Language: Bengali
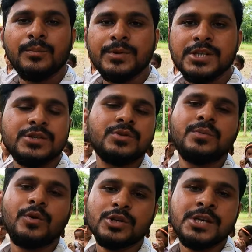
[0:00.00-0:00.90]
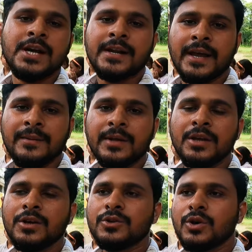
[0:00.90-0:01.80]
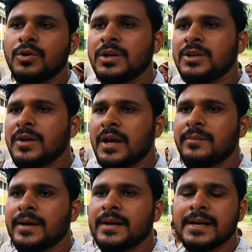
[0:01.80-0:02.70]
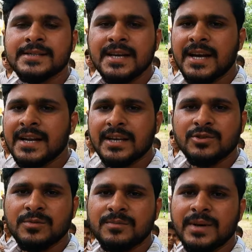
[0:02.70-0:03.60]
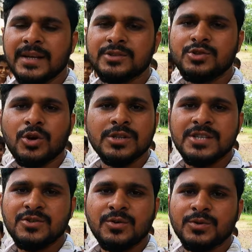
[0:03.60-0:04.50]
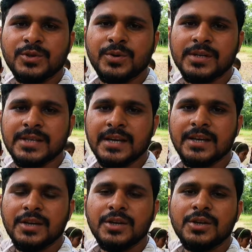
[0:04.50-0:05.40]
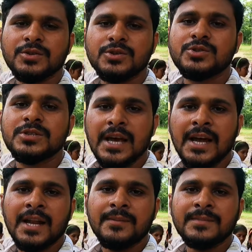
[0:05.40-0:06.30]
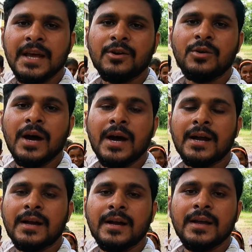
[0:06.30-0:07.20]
বিশেষ করে বর্ষাকাল টাইমে তখন কিন্তু একেবারে রাস্তাঘাট একদম মানে জরাজীর্ণ মতো হয়ে যায় তো দেখালাম দেখো আর